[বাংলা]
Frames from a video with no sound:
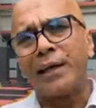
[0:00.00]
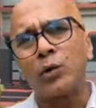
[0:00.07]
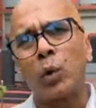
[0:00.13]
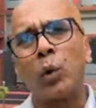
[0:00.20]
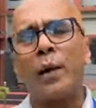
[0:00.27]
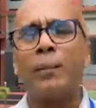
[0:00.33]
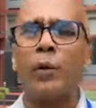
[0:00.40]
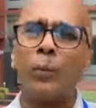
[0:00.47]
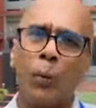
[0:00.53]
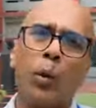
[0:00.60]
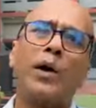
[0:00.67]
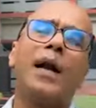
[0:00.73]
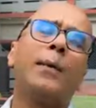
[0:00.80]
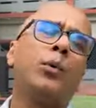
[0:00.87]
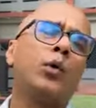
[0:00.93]
ভোট কেন্দ্র এবং
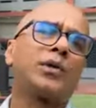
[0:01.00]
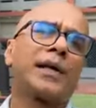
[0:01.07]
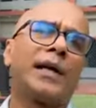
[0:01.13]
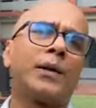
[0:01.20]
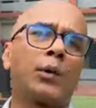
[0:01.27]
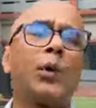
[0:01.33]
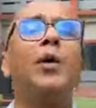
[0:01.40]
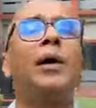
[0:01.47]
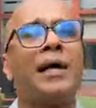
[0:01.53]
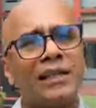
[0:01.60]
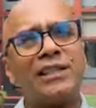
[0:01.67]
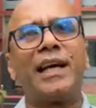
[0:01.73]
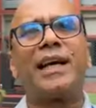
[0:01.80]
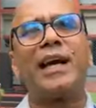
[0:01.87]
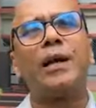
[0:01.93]
মহিলা ভোট কেন্দ্র
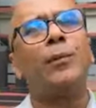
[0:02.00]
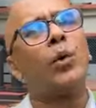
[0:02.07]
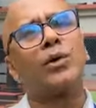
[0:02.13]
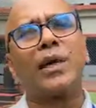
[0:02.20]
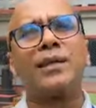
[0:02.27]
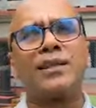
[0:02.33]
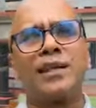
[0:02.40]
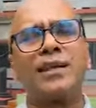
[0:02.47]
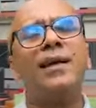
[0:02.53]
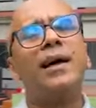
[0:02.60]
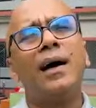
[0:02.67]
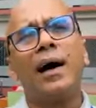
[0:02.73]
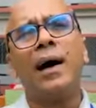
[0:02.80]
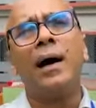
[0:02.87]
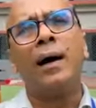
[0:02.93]
সেখানে ভোটারদের
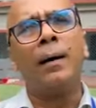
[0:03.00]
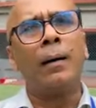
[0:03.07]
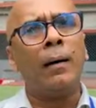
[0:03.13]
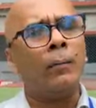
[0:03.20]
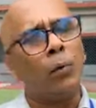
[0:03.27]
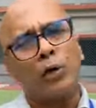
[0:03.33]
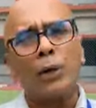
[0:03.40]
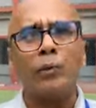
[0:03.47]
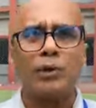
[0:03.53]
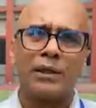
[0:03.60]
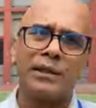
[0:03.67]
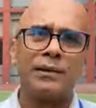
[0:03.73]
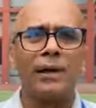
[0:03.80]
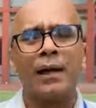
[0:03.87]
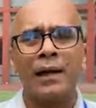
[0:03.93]

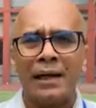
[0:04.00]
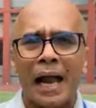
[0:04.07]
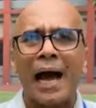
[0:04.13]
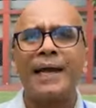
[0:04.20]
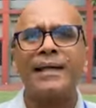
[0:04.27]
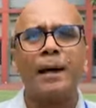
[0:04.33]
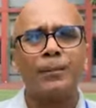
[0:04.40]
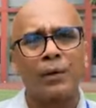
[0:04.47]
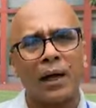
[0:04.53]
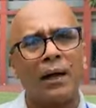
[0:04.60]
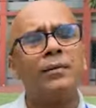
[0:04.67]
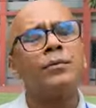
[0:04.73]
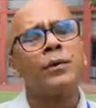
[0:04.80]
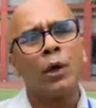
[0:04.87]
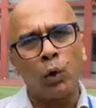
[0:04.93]
মোটামুটি লাইন
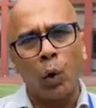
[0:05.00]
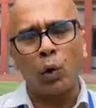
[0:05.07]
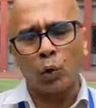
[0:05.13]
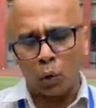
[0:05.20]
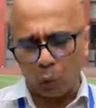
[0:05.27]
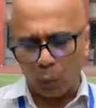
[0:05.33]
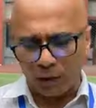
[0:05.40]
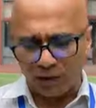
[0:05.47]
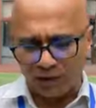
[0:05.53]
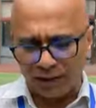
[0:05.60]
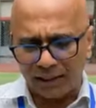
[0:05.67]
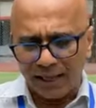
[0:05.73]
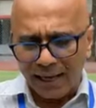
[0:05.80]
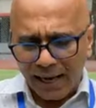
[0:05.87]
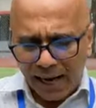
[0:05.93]
আমরা লক্ষ্য
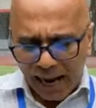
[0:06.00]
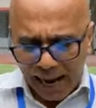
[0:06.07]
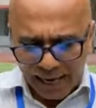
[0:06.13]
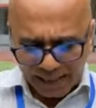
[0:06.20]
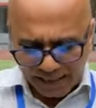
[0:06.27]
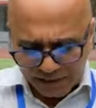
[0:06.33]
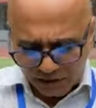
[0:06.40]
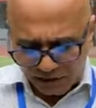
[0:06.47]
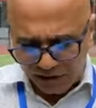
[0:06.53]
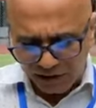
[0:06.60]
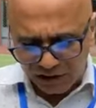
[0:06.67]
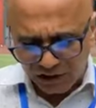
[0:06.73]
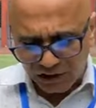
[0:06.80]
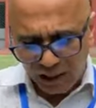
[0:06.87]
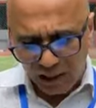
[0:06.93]
করেছি একটা
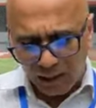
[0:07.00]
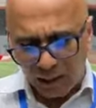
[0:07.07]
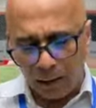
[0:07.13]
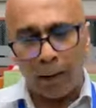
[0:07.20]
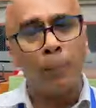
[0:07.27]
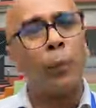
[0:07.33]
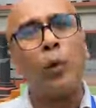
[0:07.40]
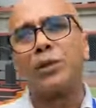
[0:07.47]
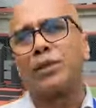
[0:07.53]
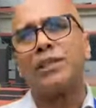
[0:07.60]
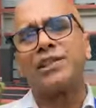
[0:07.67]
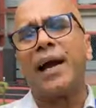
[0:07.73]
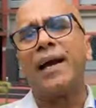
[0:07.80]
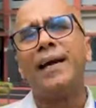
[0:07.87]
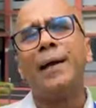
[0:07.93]
জিনিস
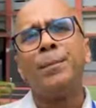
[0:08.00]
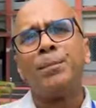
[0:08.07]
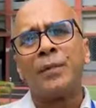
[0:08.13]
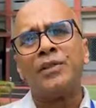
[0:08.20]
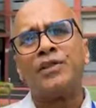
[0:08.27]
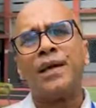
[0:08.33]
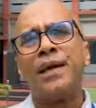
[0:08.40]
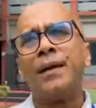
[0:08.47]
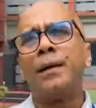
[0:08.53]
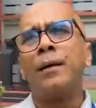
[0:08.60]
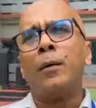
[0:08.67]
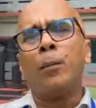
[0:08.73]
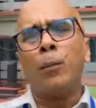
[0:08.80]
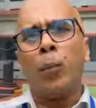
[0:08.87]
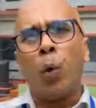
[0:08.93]
বলতে চাই যে
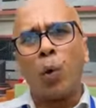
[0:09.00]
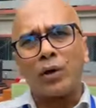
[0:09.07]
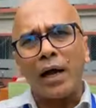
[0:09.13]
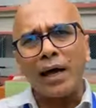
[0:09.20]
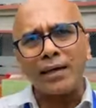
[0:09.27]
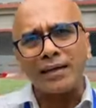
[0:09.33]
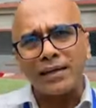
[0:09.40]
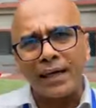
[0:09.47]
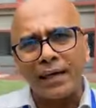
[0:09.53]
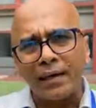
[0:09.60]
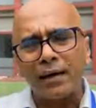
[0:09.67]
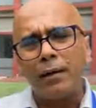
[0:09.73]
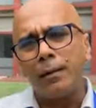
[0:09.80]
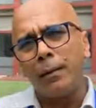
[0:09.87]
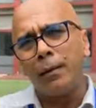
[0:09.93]

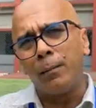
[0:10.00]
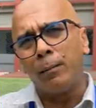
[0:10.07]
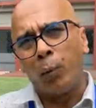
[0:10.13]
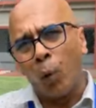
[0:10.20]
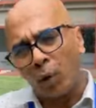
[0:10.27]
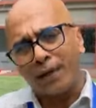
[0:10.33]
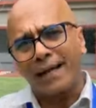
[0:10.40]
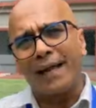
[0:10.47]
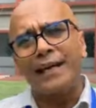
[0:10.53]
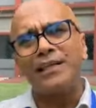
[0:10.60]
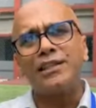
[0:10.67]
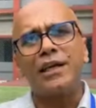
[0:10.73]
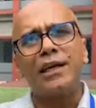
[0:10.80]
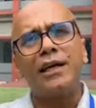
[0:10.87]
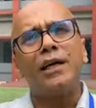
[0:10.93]
ভোটারদের ভোট
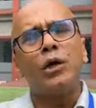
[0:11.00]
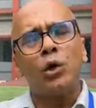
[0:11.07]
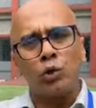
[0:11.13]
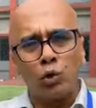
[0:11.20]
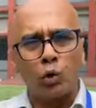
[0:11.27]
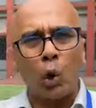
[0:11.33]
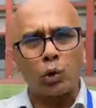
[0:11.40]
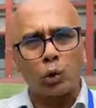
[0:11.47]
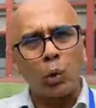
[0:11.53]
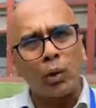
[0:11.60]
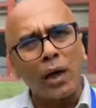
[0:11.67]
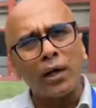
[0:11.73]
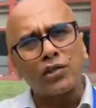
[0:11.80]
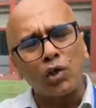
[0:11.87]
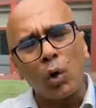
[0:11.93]
কেন্দ্রে যত
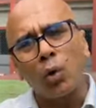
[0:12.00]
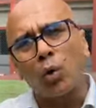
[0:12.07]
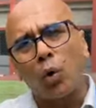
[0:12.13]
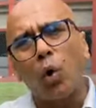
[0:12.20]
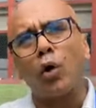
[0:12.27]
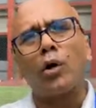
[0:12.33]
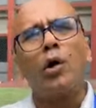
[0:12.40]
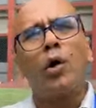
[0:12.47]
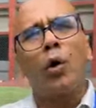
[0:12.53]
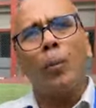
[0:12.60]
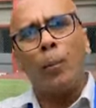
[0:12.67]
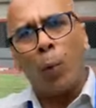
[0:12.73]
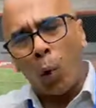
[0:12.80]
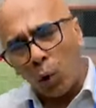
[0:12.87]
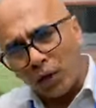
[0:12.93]
না সংখ্যক
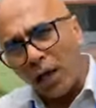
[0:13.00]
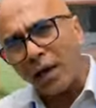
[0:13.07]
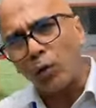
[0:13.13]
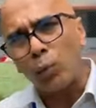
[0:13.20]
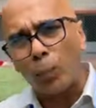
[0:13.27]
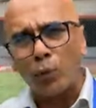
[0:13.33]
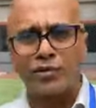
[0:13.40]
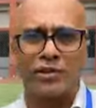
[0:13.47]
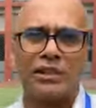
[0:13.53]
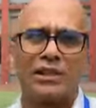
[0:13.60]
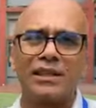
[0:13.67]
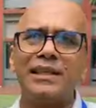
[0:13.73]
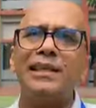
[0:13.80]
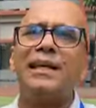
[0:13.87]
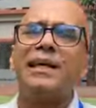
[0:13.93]
ভোটার
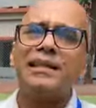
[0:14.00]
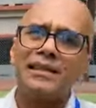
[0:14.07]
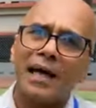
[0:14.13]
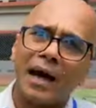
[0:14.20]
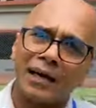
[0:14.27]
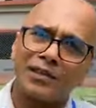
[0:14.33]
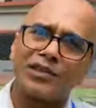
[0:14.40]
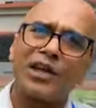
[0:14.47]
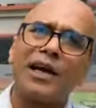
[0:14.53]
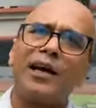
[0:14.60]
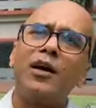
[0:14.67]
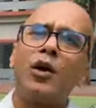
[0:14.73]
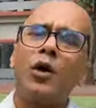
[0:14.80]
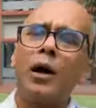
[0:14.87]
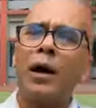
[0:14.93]
উপস্থিতি তার
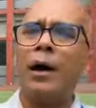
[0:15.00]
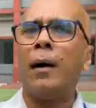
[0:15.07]
চেয়ে